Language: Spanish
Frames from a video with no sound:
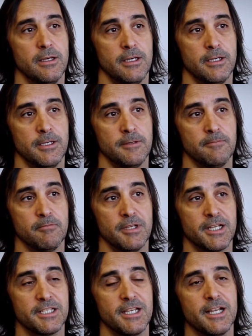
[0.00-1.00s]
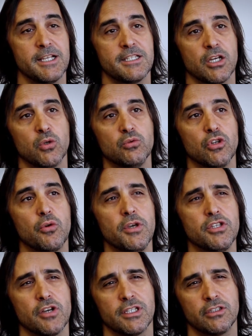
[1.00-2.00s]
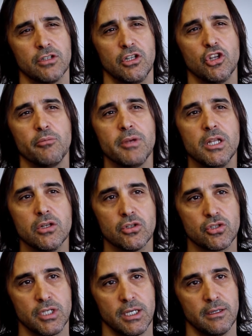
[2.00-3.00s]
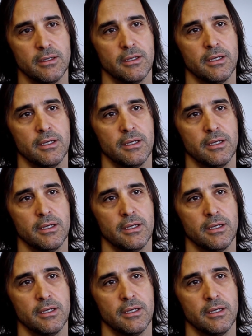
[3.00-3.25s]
Eh, y recién en el segundo juicio, que se hizo en el 2012,